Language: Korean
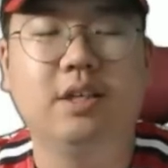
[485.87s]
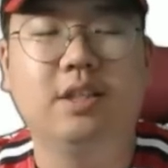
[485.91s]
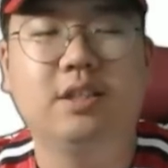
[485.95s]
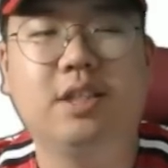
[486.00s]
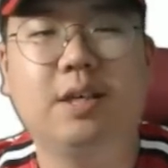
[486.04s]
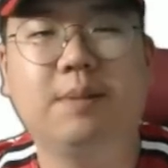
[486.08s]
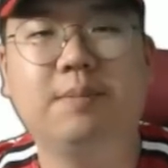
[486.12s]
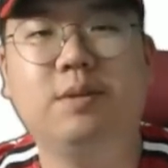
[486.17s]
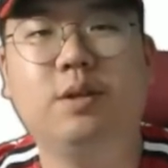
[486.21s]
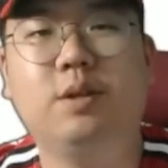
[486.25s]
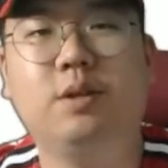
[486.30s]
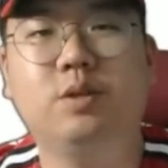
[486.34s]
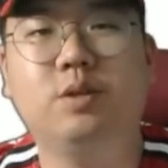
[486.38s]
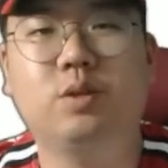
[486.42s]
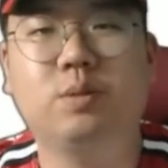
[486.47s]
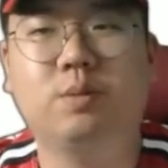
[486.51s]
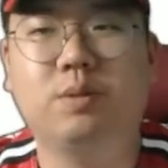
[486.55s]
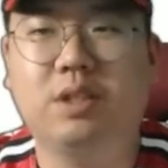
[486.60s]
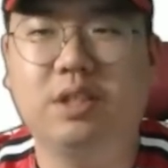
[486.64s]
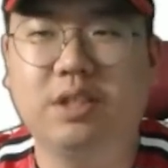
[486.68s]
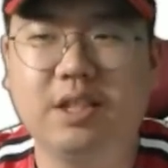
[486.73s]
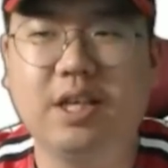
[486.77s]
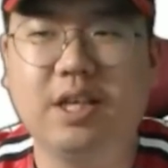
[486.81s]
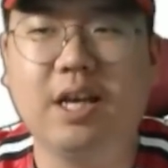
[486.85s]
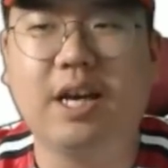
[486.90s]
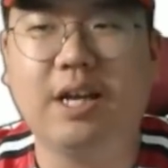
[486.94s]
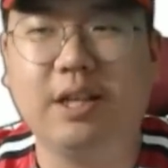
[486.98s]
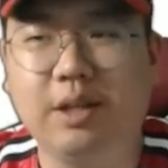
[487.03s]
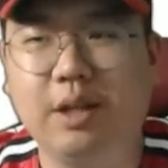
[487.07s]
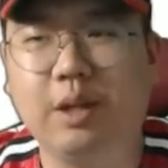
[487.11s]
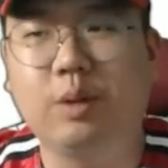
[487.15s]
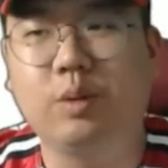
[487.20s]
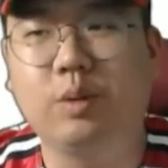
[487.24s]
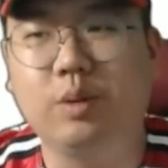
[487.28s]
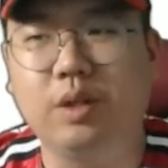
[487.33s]
삼성은 좀 그게 안
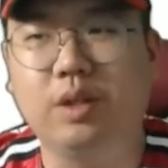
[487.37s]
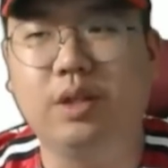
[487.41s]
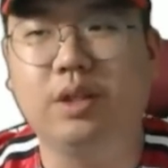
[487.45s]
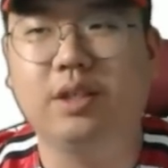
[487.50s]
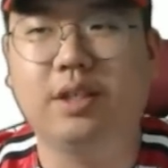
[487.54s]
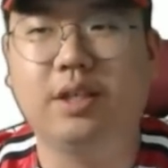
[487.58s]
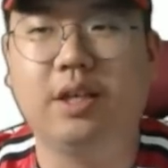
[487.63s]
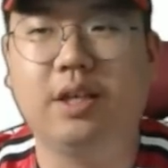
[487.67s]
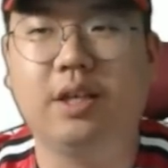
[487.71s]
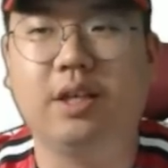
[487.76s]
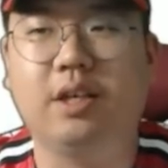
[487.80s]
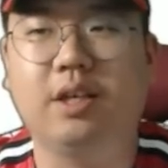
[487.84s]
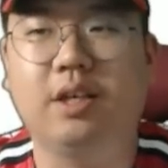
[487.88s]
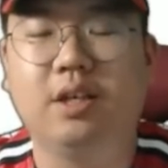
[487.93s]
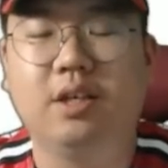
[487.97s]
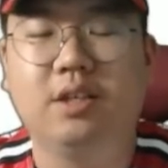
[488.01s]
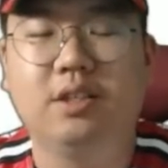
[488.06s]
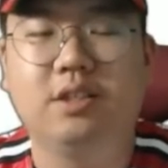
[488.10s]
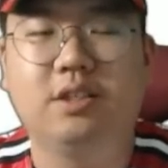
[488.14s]
되고 있는 게